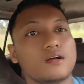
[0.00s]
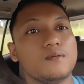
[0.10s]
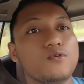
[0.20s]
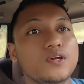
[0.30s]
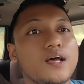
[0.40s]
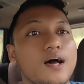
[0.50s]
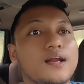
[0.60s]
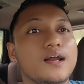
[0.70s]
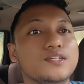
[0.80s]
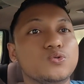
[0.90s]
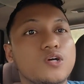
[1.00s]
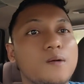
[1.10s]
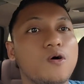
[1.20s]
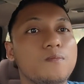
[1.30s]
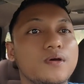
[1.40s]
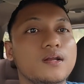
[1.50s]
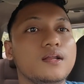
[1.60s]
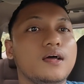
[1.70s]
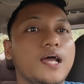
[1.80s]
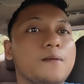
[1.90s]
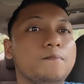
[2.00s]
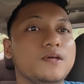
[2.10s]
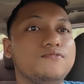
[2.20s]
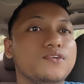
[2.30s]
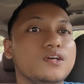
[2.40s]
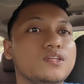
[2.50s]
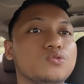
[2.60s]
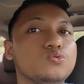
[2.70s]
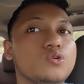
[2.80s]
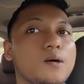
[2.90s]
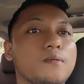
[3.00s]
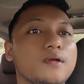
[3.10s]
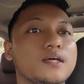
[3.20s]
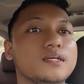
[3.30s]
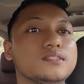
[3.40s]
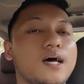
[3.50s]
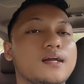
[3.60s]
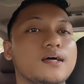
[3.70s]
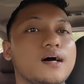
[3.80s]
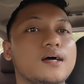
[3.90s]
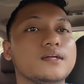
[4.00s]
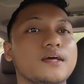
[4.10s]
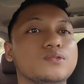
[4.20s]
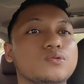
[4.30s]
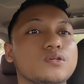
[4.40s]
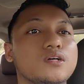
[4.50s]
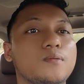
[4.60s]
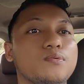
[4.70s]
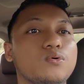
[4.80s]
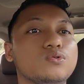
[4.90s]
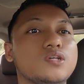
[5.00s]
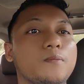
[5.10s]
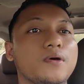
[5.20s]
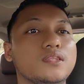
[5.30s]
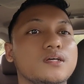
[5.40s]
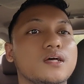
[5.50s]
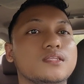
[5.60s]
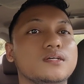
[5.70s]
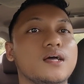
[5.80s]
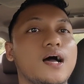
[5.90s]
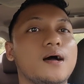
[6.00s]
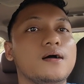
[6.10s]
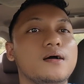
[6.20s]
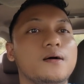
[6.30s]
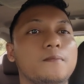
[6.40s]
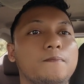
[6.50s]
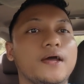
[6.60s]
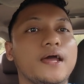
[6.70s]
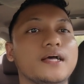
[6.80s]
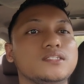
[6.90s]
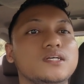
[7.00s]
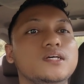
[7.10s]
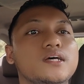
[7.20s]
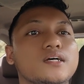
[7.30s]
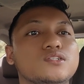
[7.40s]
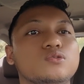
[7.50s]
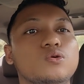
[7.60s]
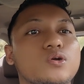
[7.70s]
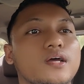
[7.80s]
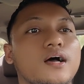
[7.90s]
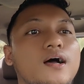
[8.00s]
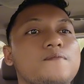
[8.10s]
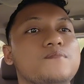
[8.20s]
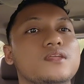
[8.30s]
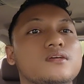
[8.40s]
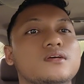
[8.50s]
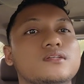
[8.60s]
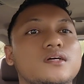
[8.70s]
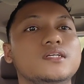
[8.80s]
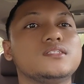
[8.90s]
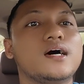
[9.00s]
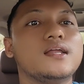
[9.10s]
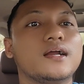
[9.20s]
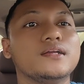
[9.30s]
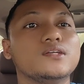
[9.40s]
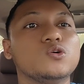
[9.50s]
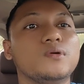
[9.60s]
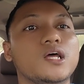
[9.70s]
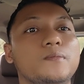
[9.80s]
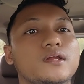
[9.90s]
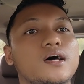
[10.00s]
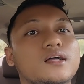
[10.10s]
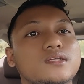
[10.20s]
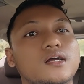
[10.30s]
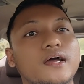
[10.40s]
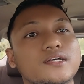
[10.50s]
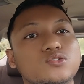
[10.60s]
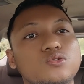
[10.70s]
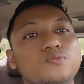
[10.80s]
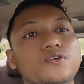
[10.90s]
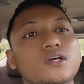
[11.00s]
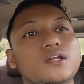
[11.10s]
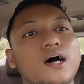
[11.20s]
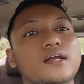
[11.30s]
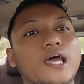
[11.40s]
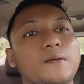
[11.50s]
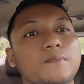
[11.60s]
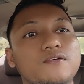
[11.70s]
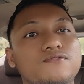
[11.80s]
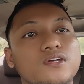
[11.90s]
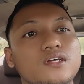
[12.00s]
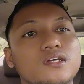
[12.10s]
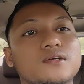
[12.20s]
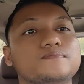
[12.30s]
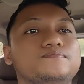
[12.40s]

Kemudian ada juga mobil MPV itu juga memiliki standar yaitu 30 sampai 33 PSI ya sedulur ya. Jadi standarnya itu beda-beda antara SUV dan MPV.